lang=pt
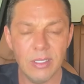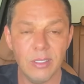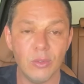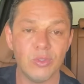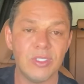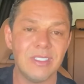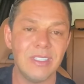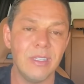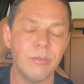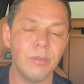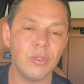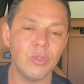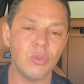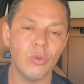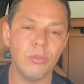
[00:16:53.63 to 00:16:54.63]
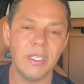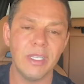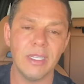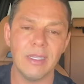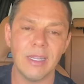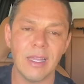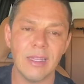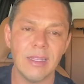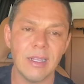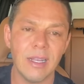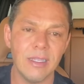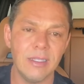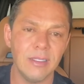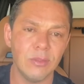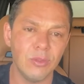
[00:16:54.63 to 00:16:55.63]
e eu sempre soube que nada
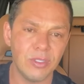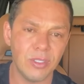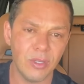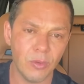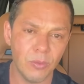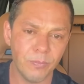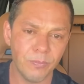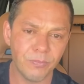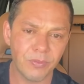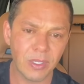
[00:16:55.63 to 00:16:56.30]
caía do céu.